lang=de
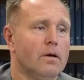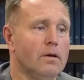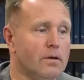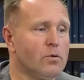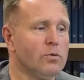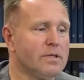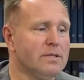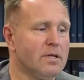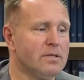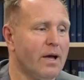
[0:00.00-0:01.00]
Hintergrund
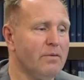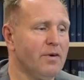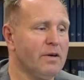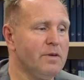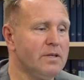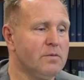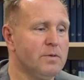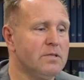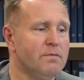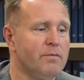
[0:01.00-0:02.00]
ist, dass einfach wir nicht
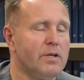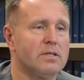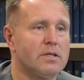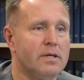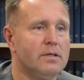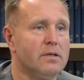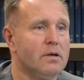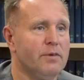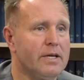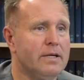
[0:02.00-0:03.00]
wissen, wenn wir das Kind
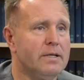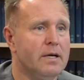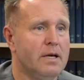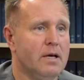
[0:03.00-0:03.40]
äh, wickeln,